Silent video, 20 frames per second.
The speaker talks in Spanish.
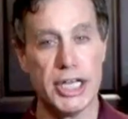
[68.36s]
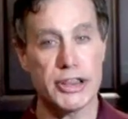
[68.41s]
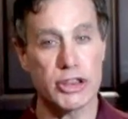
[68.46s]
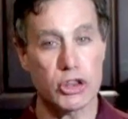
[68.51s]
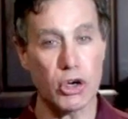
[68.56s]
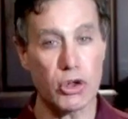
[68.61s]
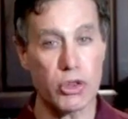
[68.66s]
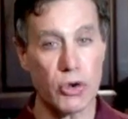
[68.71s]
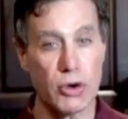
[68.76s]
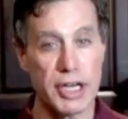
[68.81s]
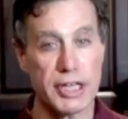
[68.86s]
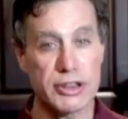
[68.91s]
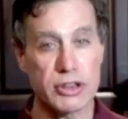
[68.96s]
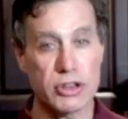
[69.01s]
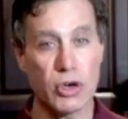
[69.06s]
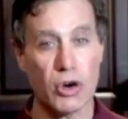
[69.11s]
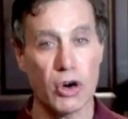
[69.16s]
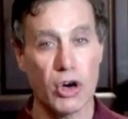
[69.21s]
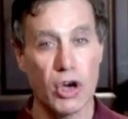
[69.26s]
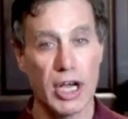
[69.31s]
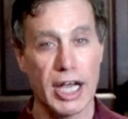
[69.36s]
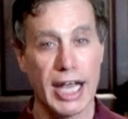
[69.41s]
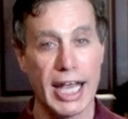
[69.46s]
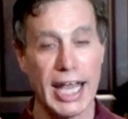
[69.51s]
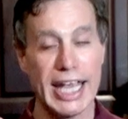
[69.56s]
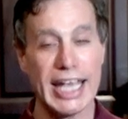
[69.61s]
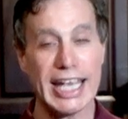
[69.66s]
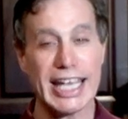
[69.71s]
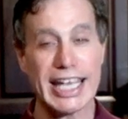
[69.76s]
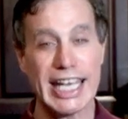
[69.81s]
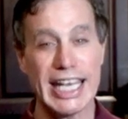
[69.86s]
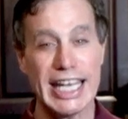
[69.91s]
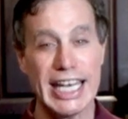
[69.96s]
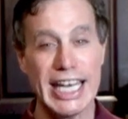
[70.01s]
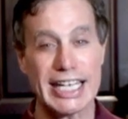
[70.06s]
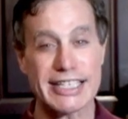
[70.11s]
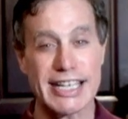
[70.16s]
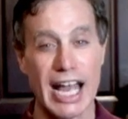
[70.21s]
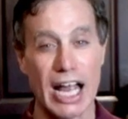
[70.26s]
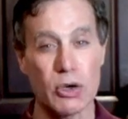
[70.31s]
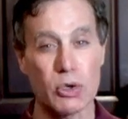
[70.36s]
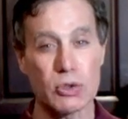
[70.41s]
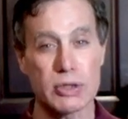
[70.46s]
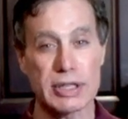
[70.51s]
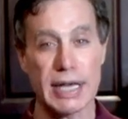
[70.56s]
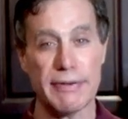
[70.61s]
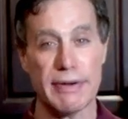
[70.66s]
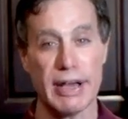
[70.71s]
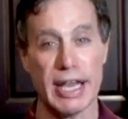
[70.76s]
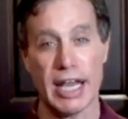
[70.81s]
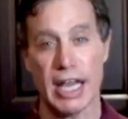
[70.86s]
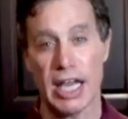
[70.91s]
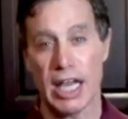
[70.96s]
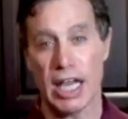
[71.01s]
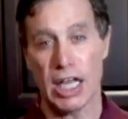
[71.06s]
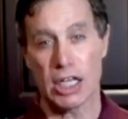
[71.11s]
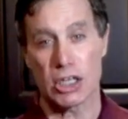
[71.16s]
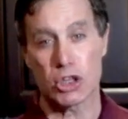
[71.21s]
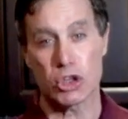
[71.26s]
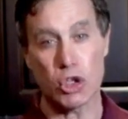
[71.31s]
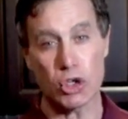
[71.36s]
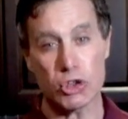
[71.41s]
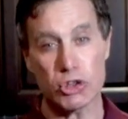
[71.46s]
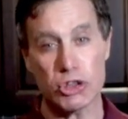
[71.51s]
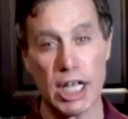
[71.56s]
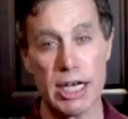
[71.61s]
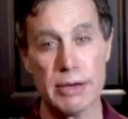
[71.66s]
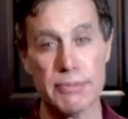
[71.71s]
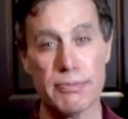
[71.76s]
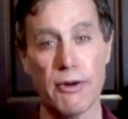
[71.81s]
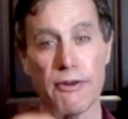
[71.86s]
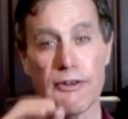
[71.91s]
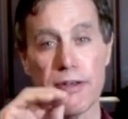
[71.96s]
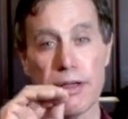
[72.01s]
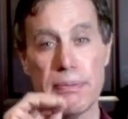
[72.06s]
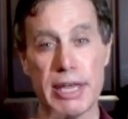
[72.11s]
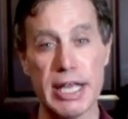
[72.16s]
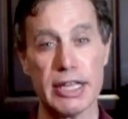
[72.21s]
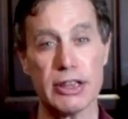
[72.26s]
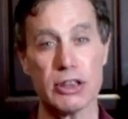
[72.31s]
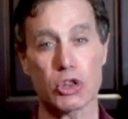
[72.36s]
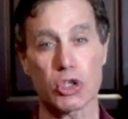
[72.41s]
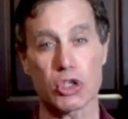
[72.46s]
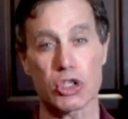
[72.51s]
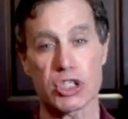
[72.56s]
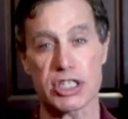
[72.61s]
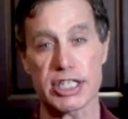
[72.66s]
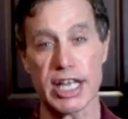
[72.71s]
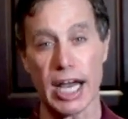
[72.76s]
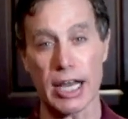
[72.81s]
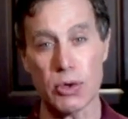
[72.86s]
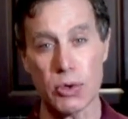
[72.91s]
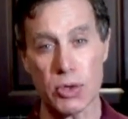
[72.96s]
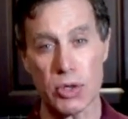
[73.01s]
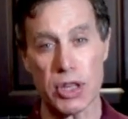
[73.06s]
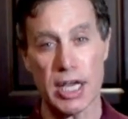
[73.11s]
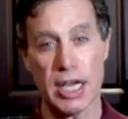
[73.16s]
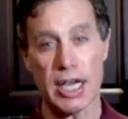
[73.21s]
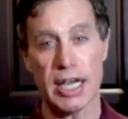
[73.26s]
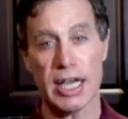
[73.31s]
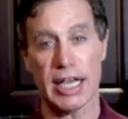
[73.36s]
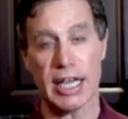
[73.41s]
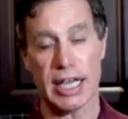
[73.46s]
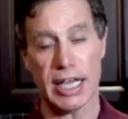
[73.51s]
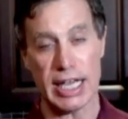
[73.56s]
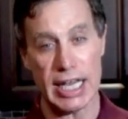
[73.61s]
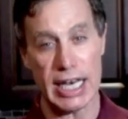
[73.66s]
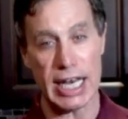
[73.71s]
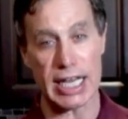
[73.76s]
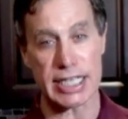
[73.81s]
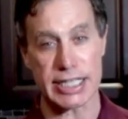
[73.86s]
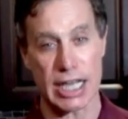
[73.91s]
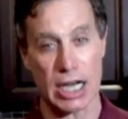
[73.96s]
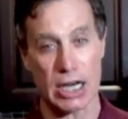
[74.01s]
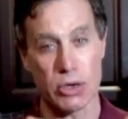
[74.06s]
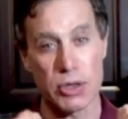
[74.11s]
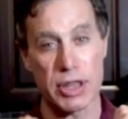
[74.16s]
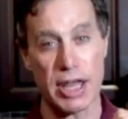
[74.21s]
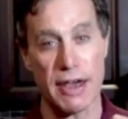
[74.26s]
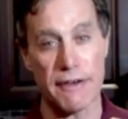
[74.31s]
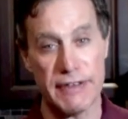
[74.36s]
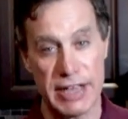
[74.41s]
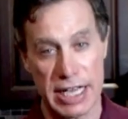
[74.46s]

Y todo esto en Kinesalud TV, donde el movimiento es salud y la salud es